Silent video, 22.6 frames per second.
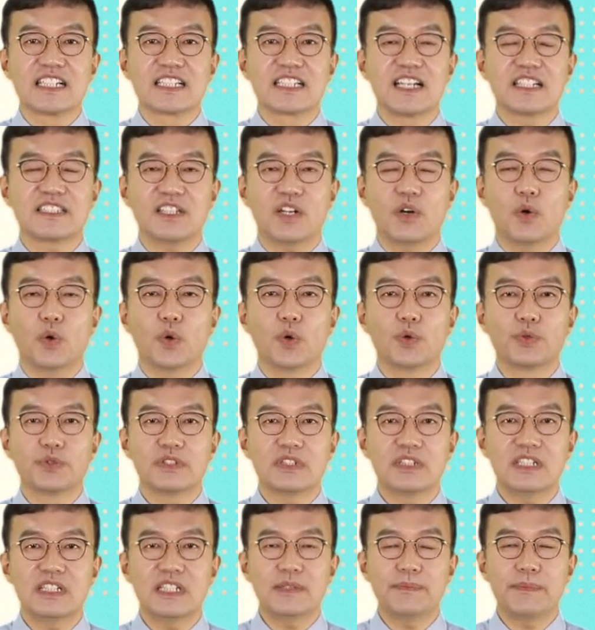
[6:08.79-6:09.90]
그래서
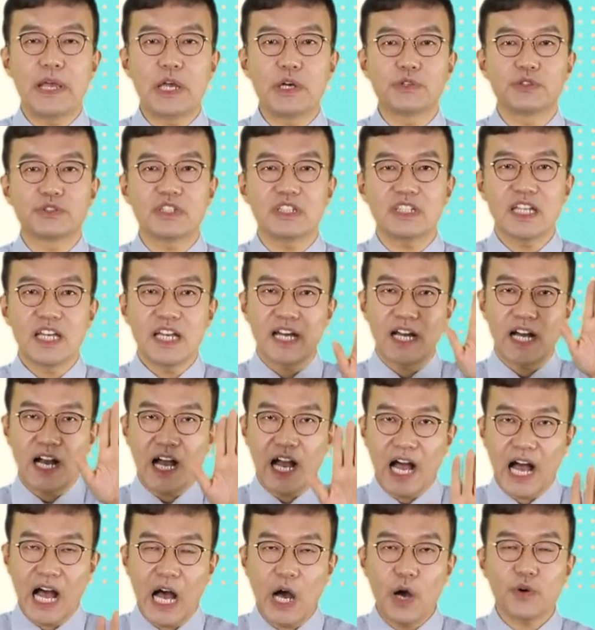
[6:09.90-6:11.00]
오늘 배우는
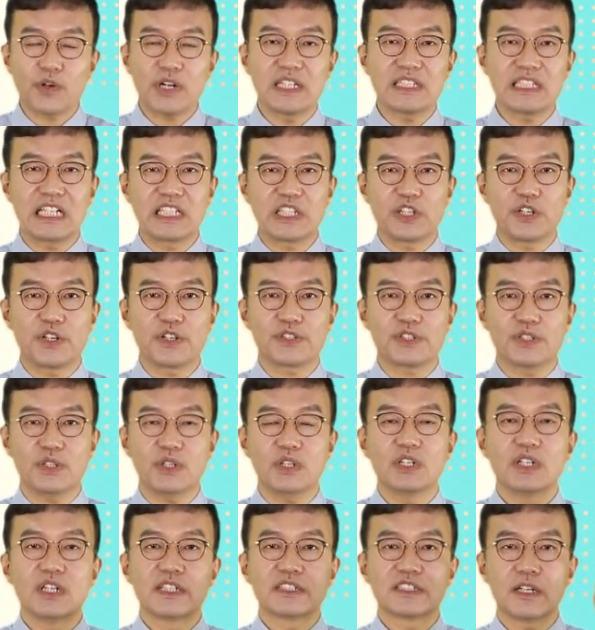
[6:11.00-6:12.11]
하오란 단어
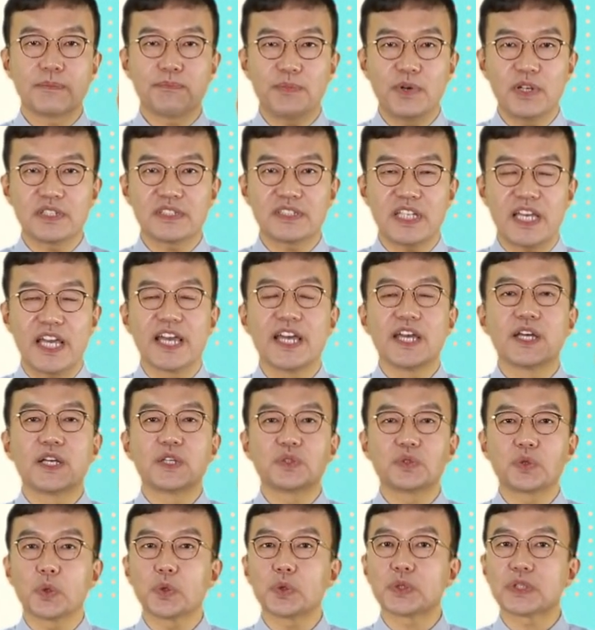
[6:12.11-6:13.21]
역시요. 첫 번째,
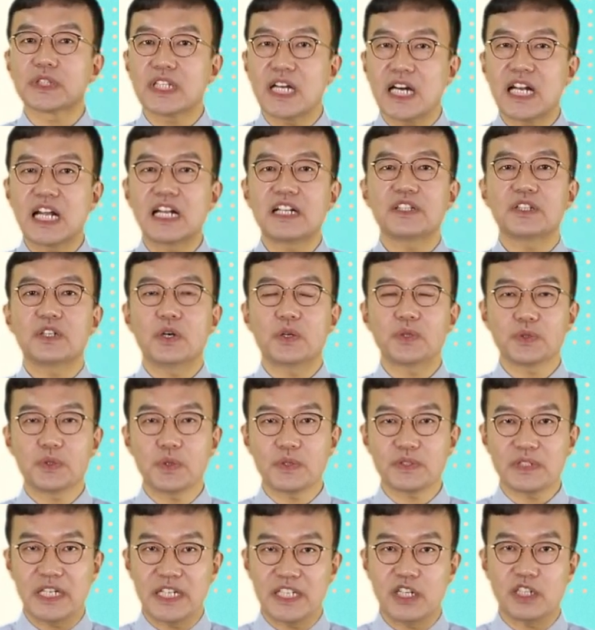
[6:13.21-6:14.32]
좋다란
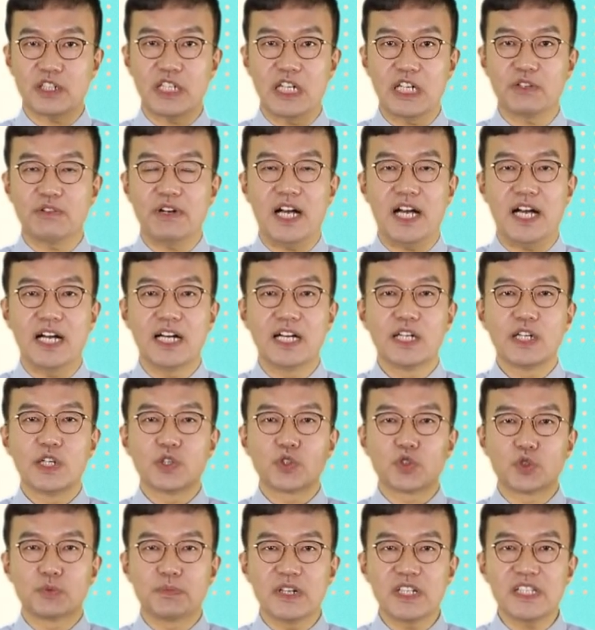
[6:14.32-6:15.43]
형용사의 역할과
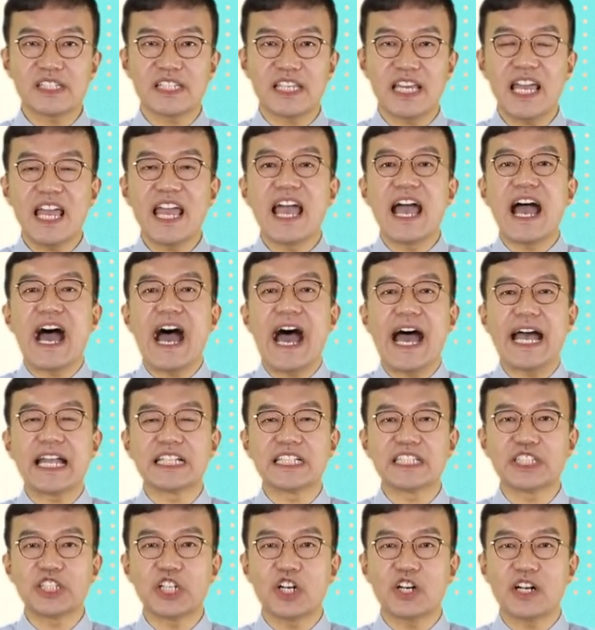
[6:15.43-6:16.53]
두 번째,
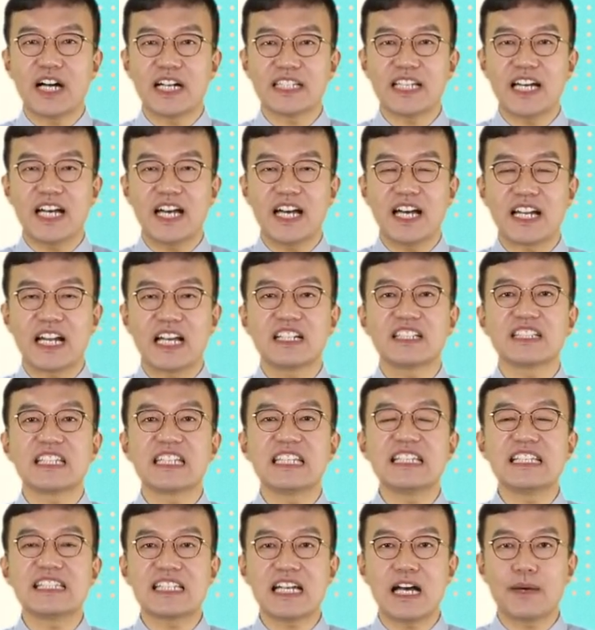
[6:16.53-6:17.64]
안녕하다라는
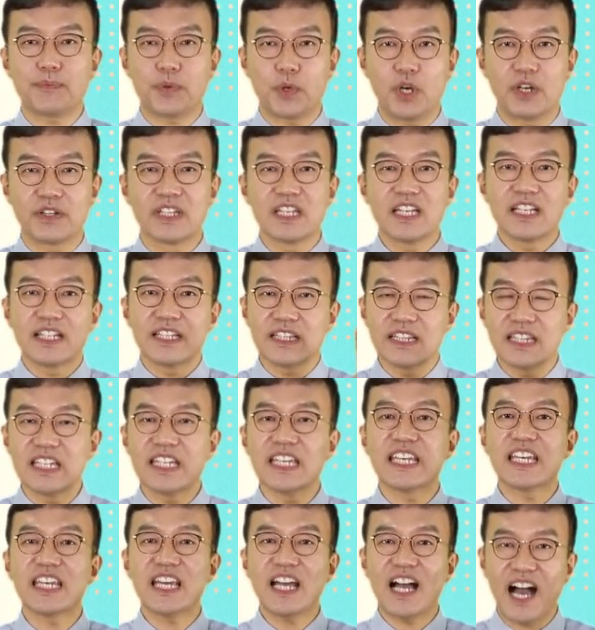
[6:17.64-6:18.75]
인사 표현,
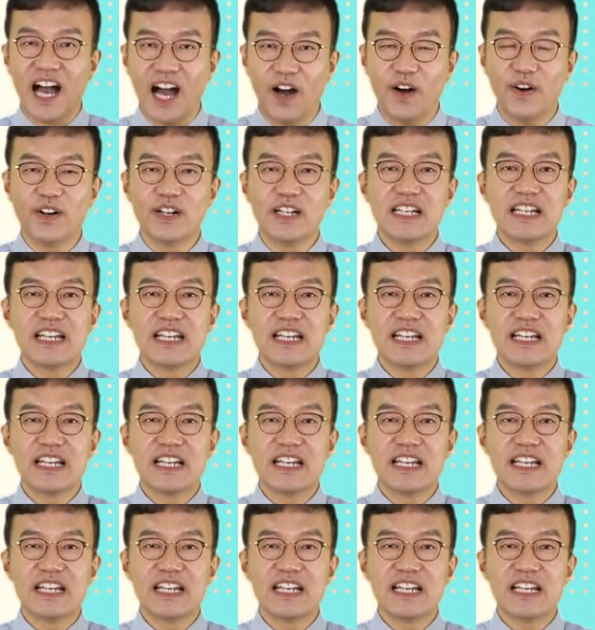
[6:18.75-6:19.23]
니하오.